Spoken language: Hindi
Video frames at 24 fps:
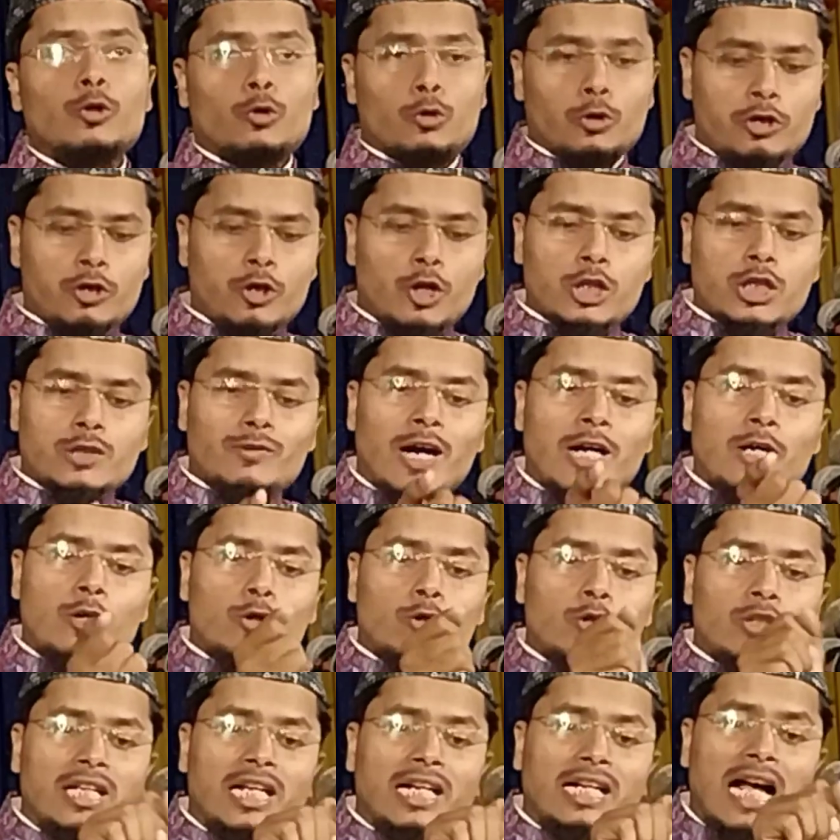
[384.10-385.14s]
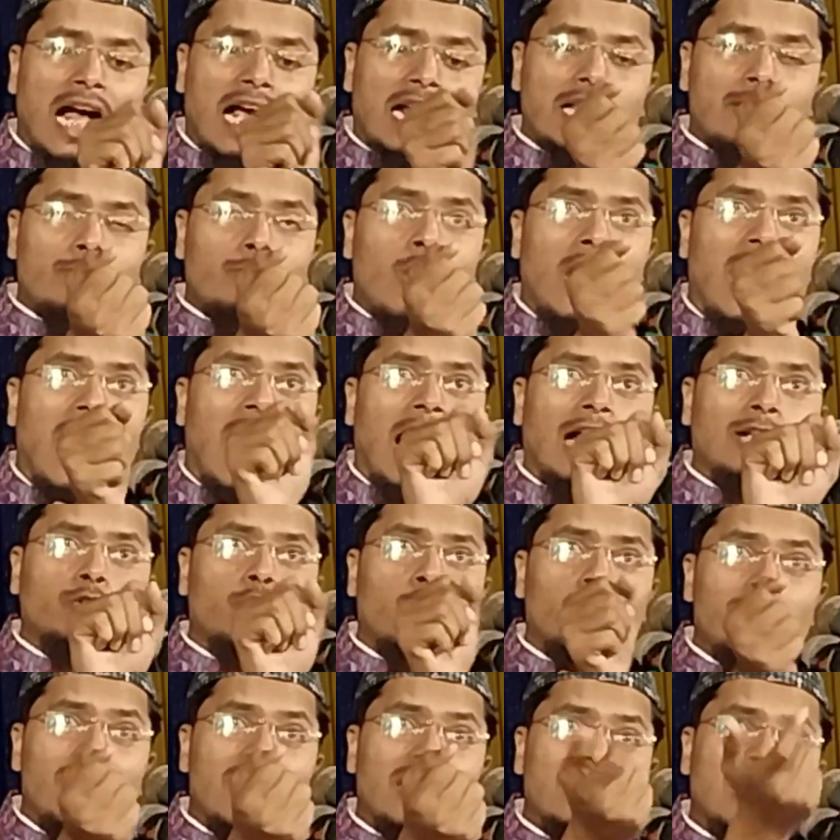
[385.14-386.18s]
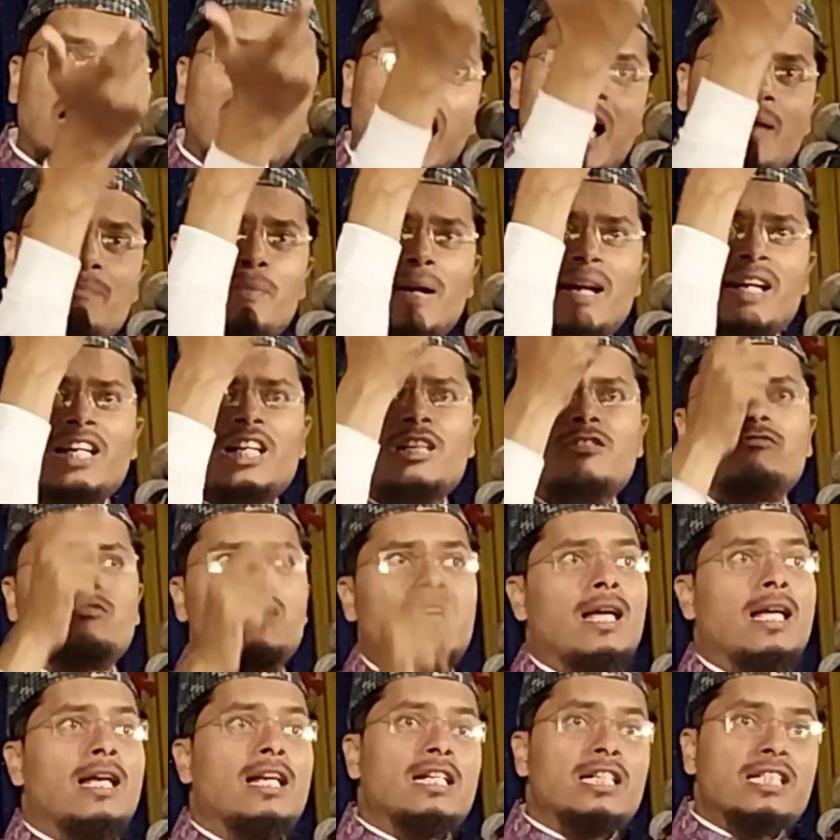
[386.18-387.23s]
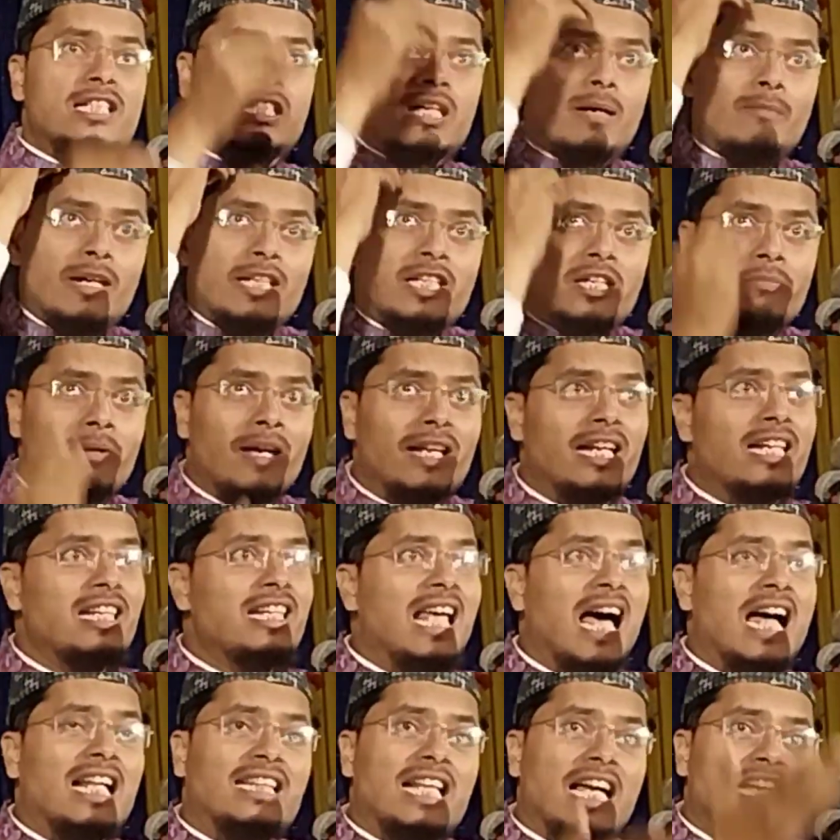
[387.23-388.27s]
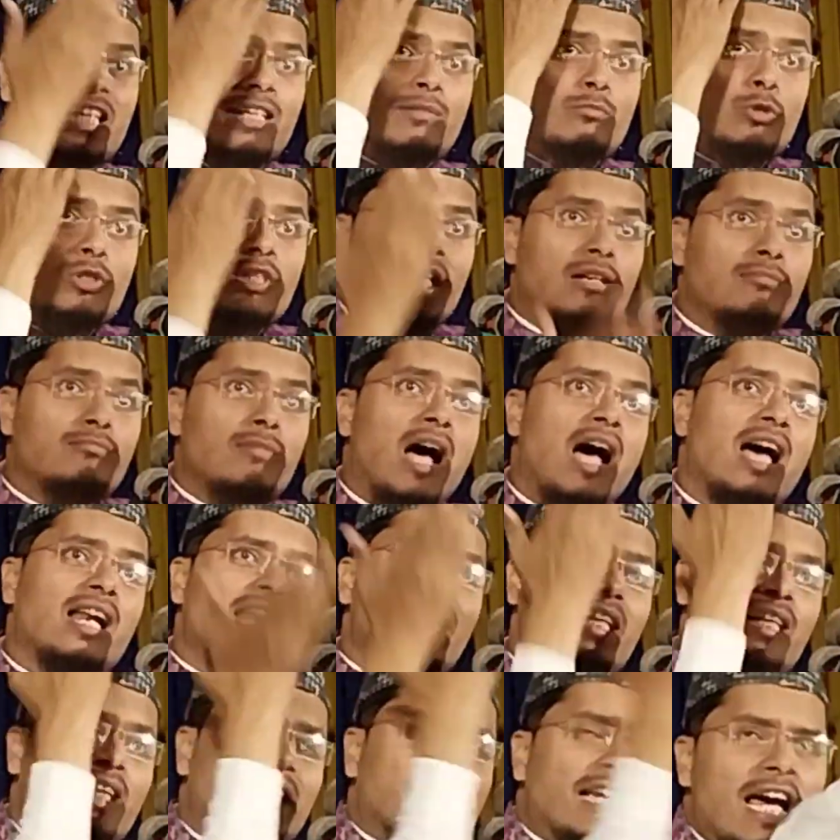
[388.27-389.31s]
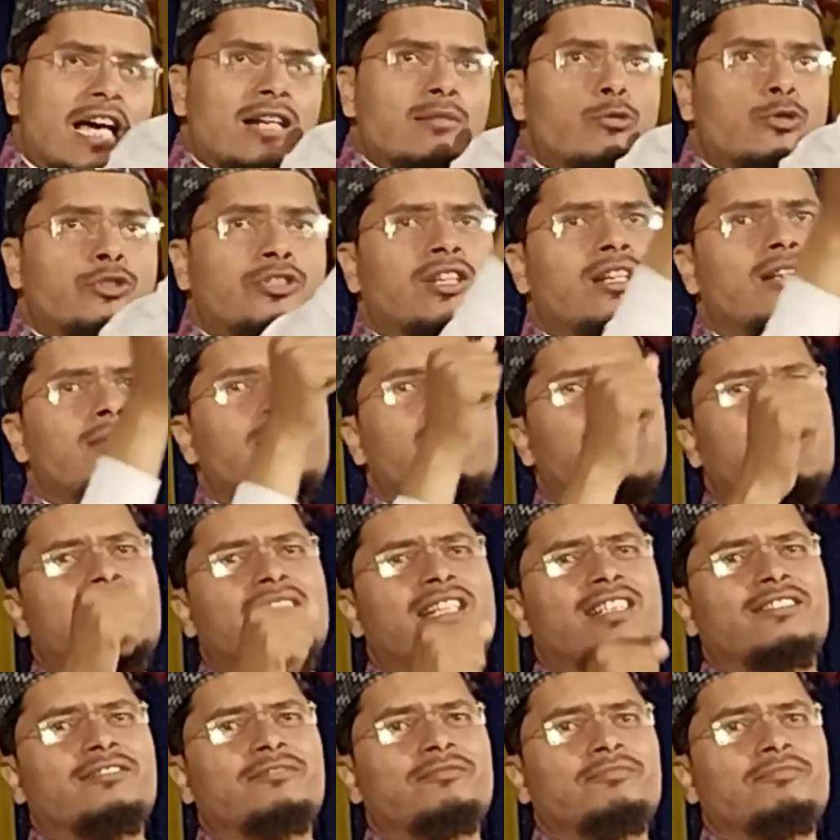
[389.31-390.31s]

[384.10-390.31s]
कुछ नौजवानों को देखा कि वो हाथों में कड़ा पहने हुए हैं समझ में नहीं आता ये मुसलमान है कि गैर मुस्लिम है